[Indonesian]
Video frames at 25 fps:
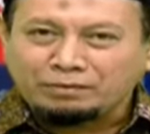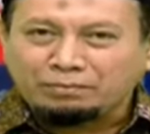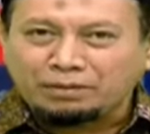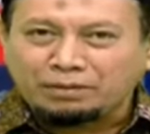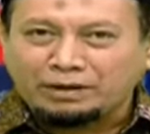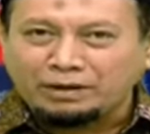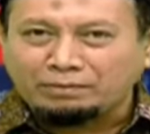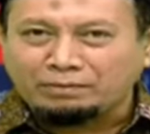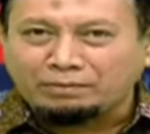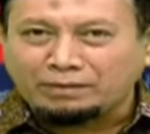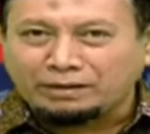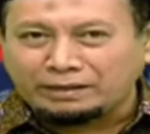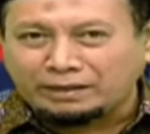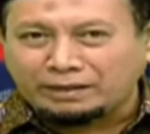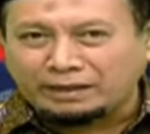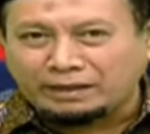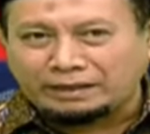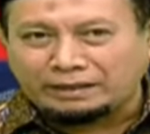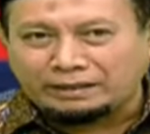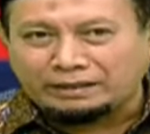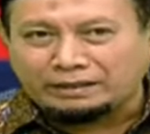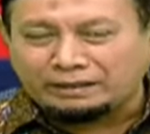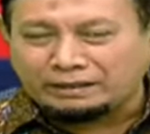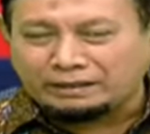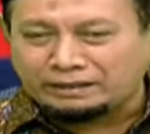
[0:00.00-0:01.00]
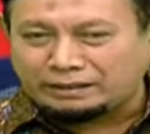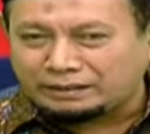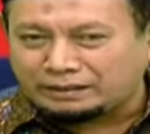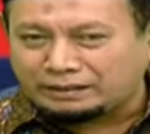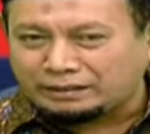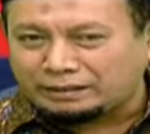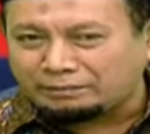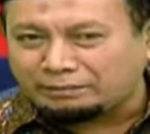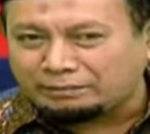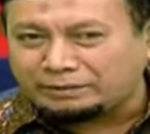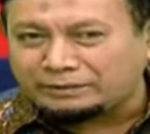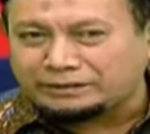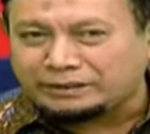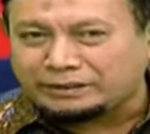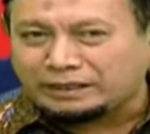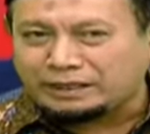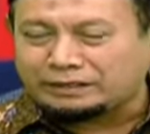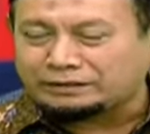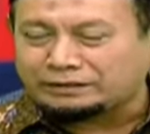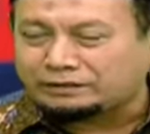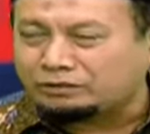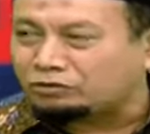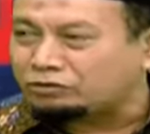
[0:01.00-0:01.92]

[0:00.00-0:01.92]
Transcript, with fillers: bagaimana uh, bisa